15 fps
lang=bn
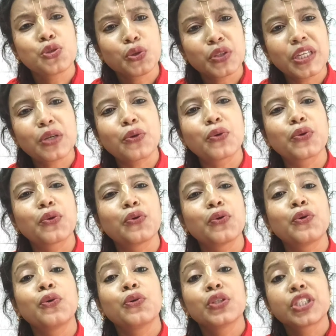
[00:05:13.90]
যদি কোনো
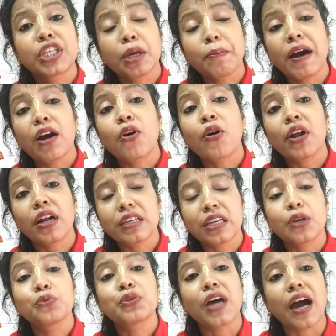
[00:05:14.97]
সেবা করার
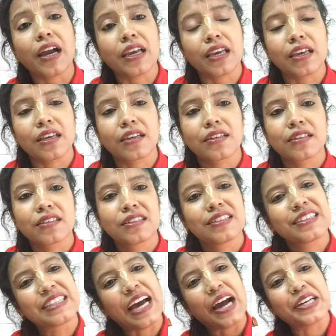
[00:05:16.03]
কেউ থাকে
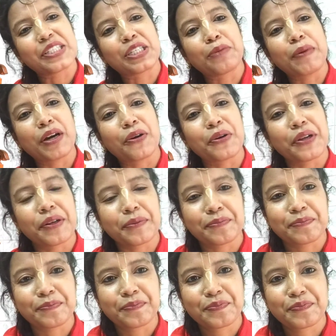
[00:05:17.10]
তার সেবা করার
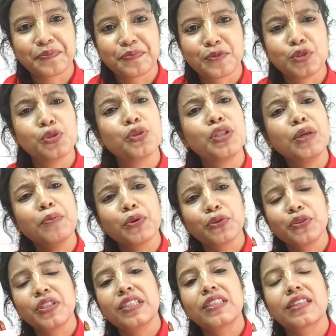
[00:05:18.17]
যদি
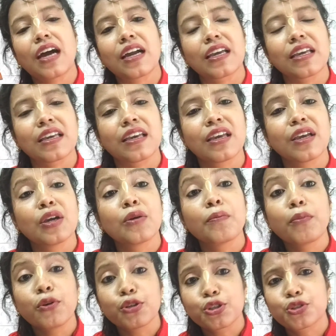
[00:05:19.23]
মন্দির থাকে
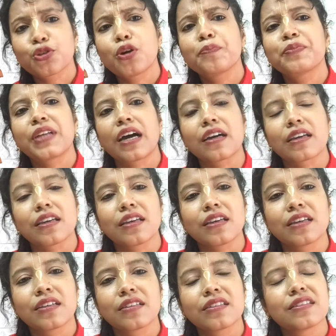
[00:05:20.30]
বৈষ্ণব থাকে
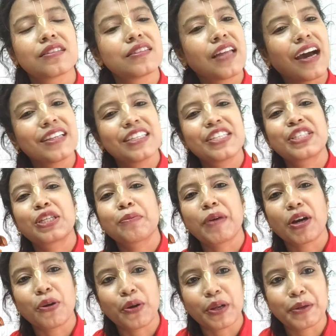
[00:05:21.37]
তাদের
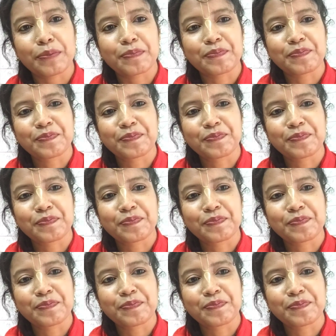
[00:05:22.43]
সেবা করার